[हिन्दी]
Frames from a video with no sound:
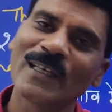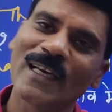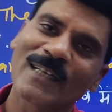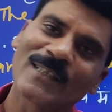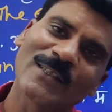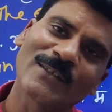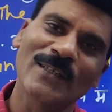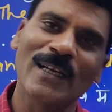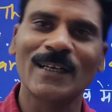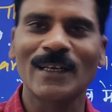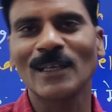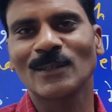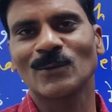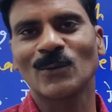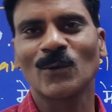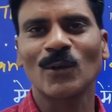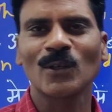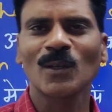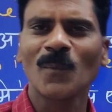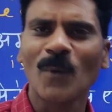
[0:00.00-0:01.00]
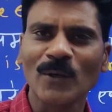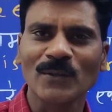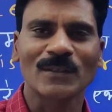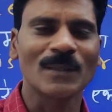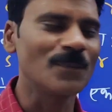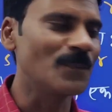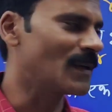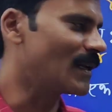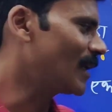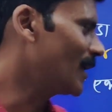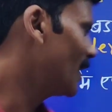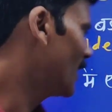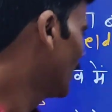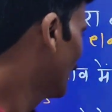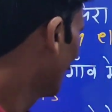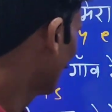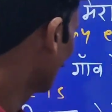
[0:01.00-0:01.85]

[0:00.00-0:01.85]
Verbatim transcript: देयर से सेंटेंस शुरू कर दो बहुत सिंपल है